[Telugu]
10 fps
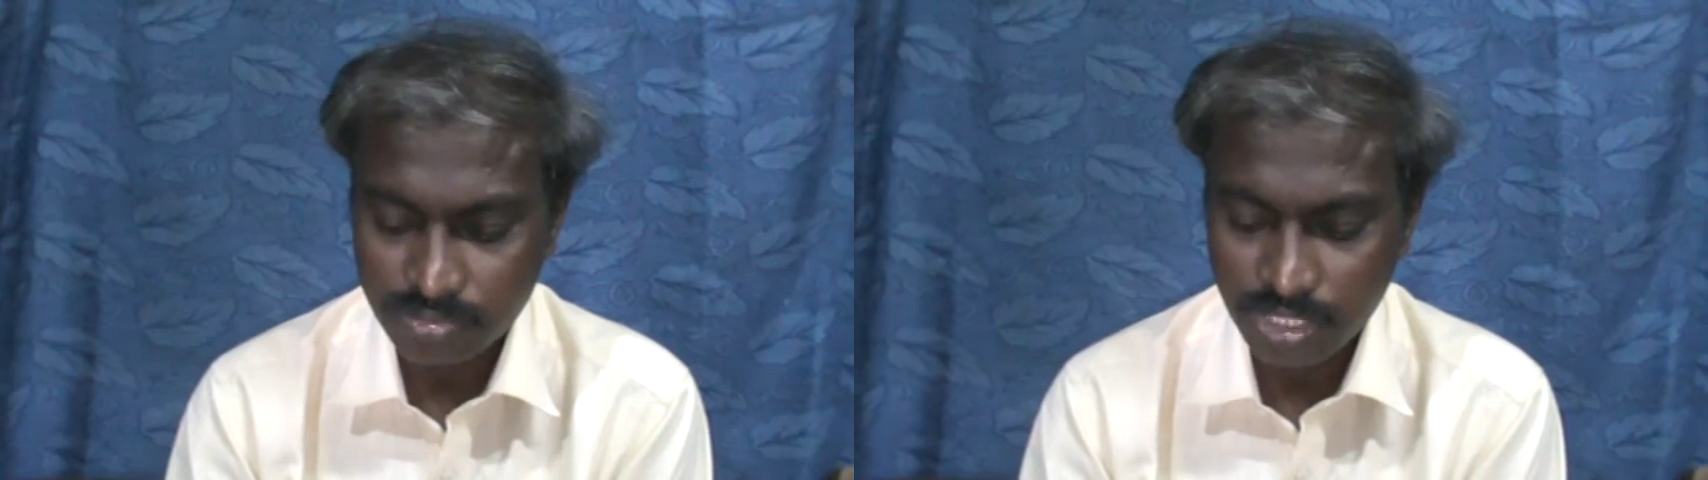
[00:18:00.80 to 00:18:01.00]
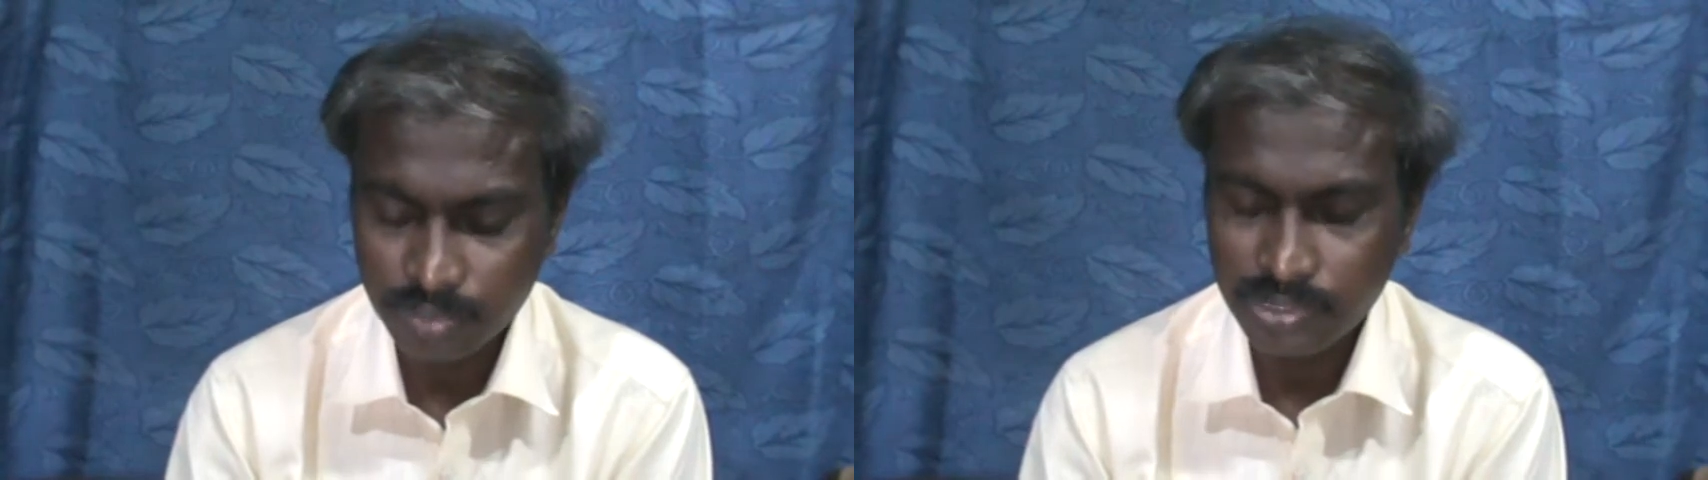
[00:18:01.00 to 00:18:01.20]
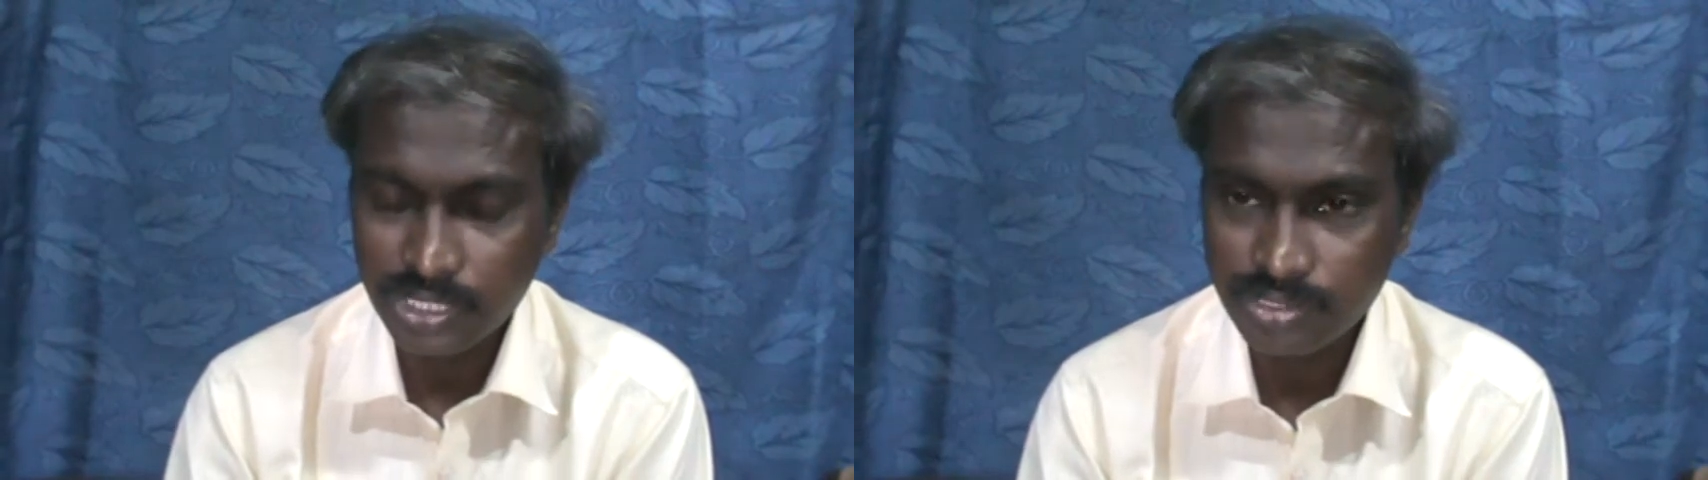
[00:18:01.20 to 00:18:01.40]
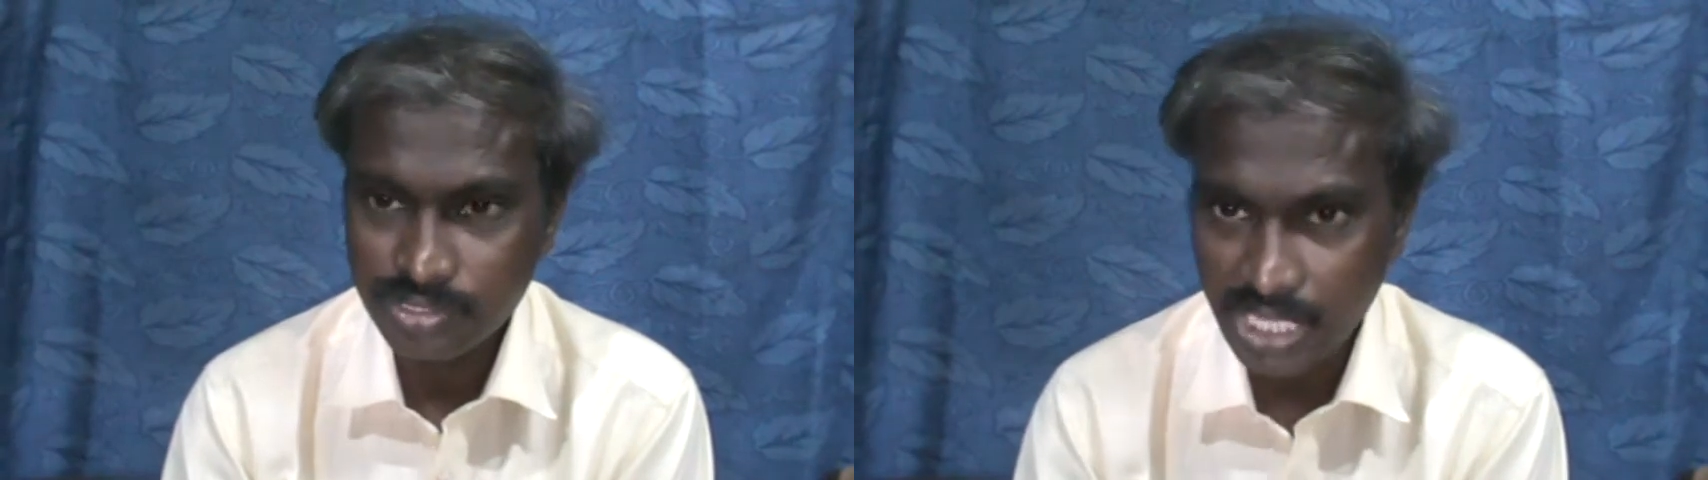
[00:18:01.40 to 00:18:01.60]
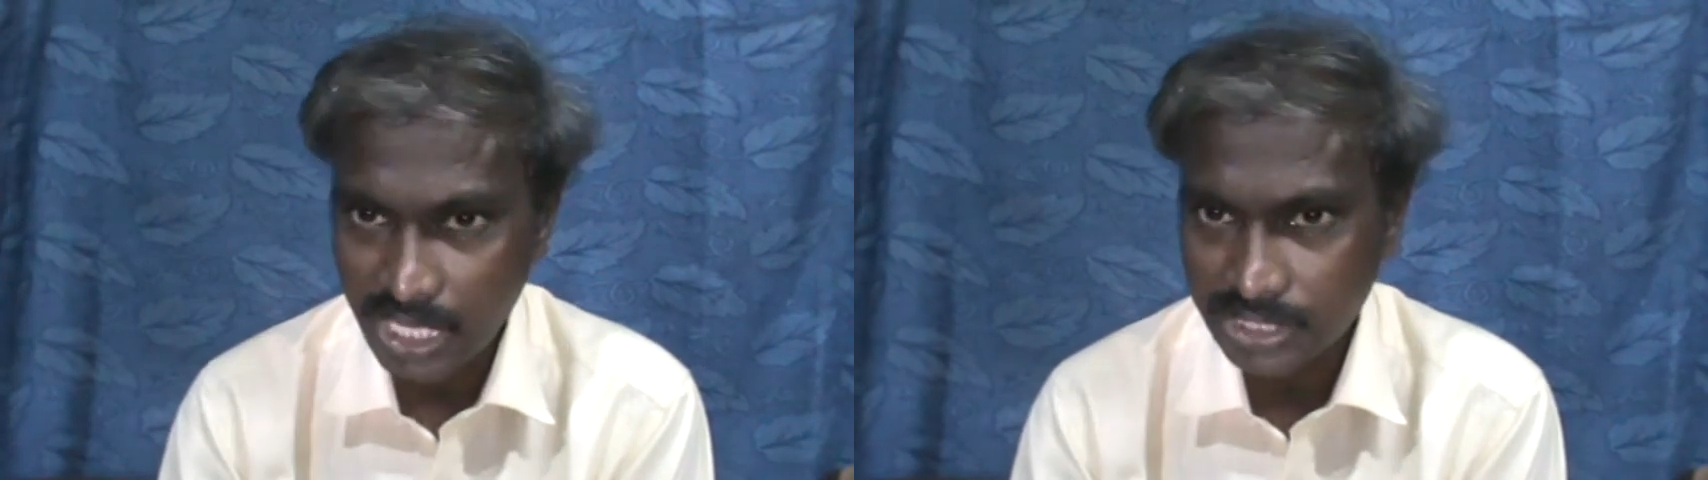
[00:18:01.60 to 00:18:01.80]
అద్భుతాలు
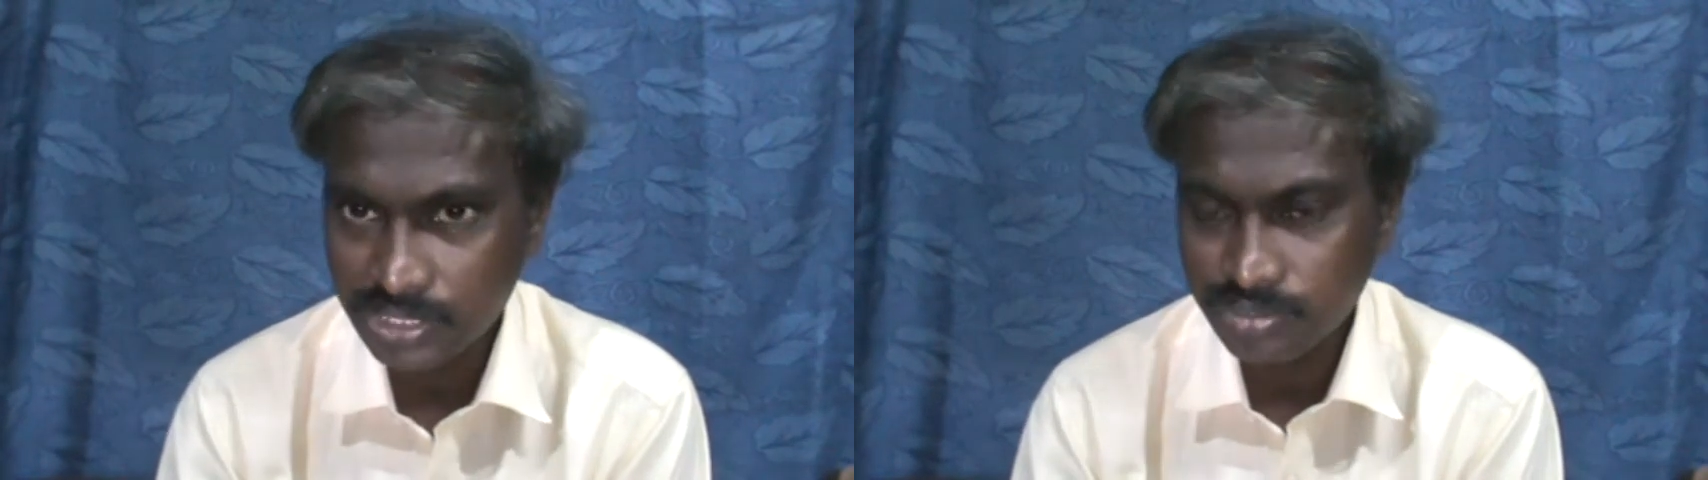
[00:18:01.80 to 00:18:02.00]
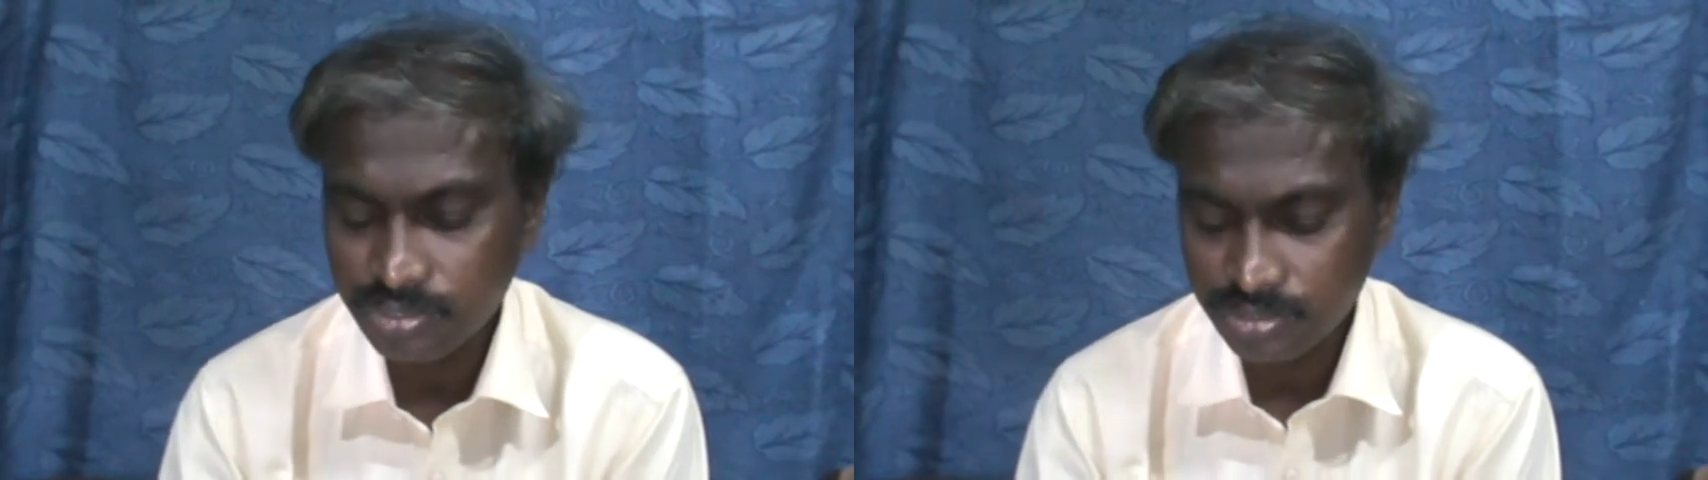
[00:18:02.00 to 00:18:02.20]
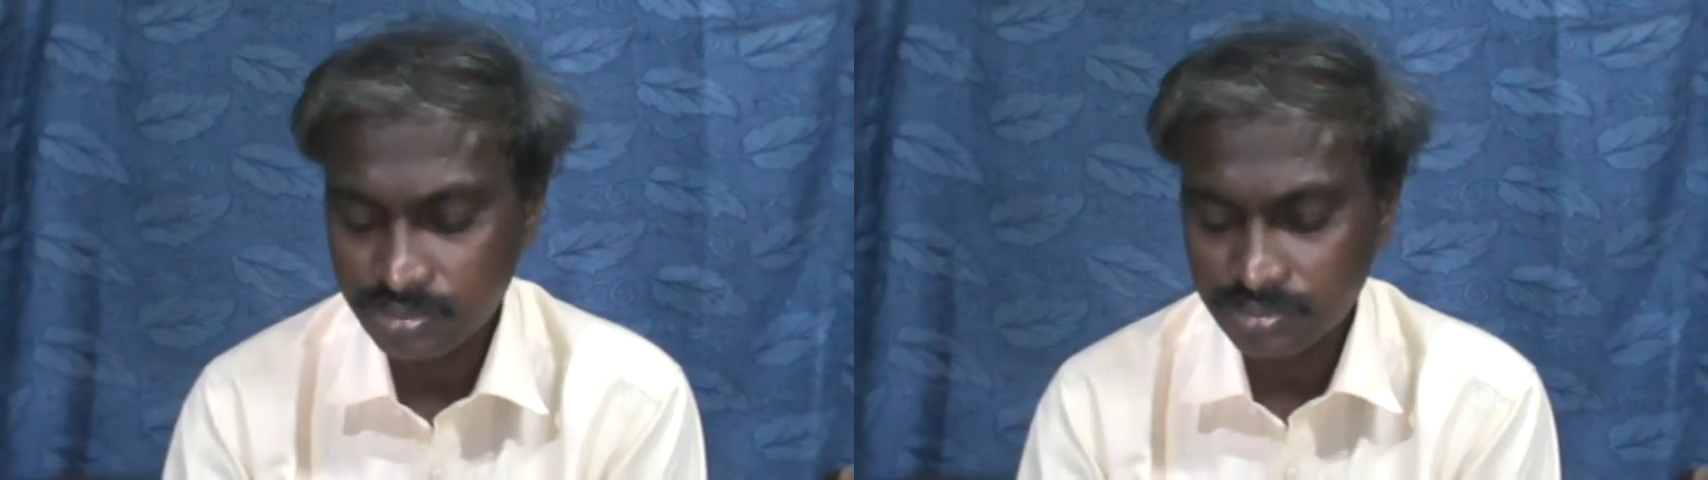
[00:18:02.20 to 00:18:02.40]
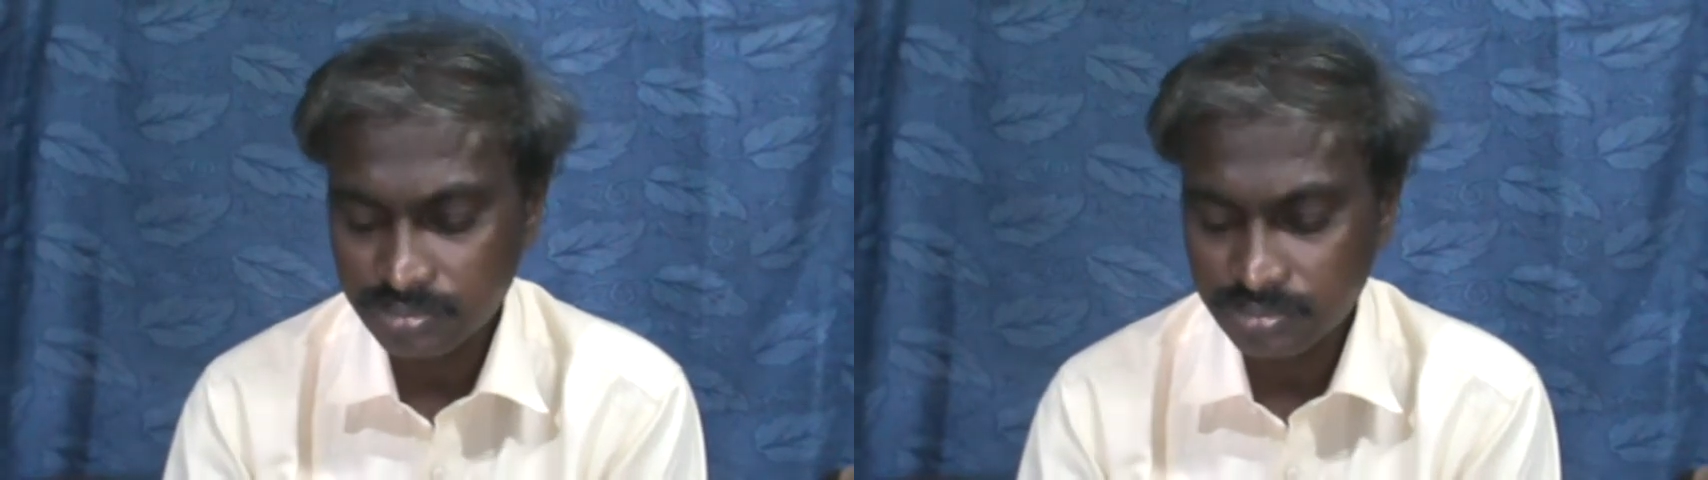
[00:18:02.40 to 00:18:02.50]
చూసి ఆనందించవచ్చు